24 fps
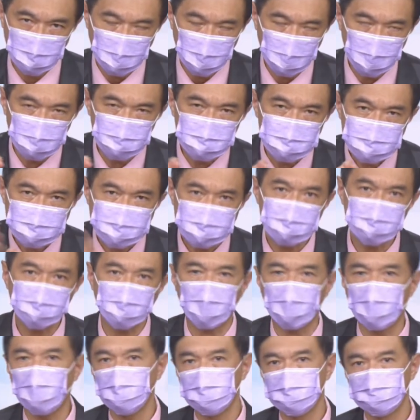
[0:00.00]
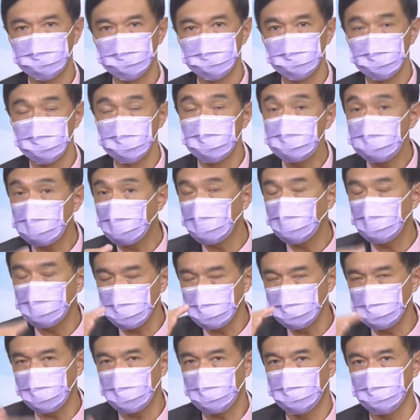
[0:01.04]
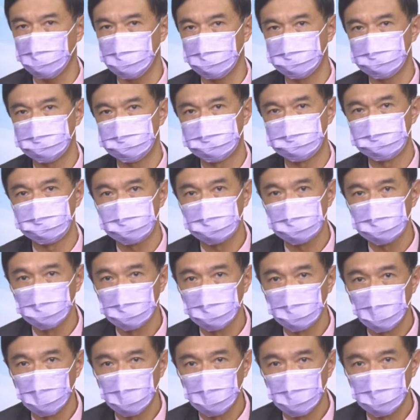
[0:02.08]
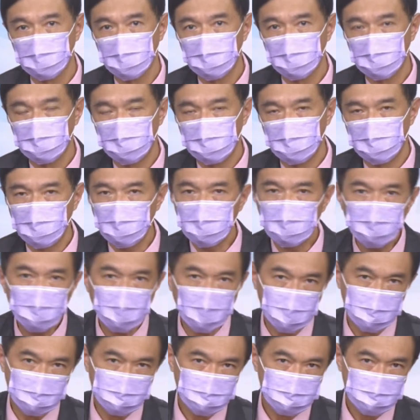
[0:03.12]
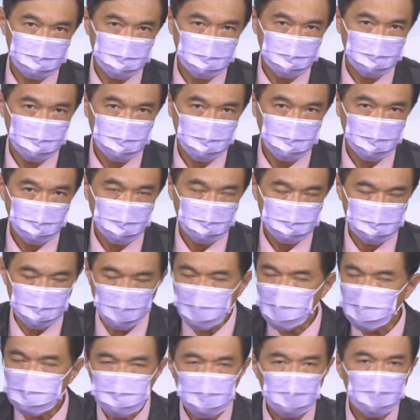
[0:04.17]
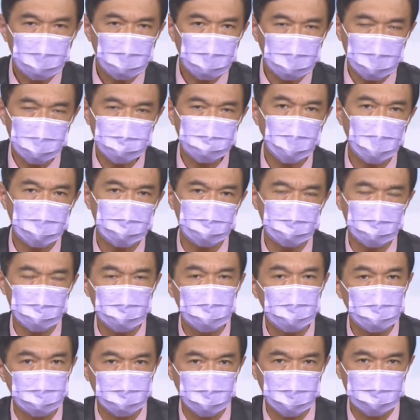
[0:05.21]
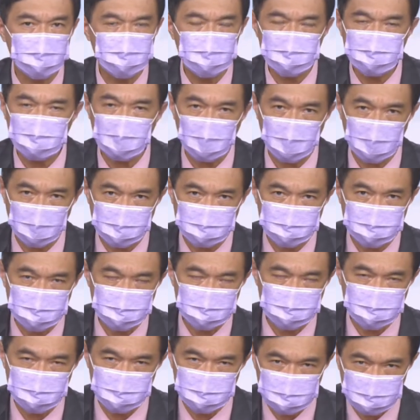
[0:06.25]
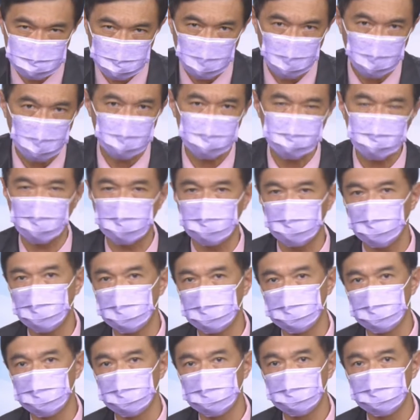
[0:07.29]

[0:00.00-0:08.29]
五十四趴，已经超过一半了。另外，也有超过一半的人认为接下来的景气是要往下掉的，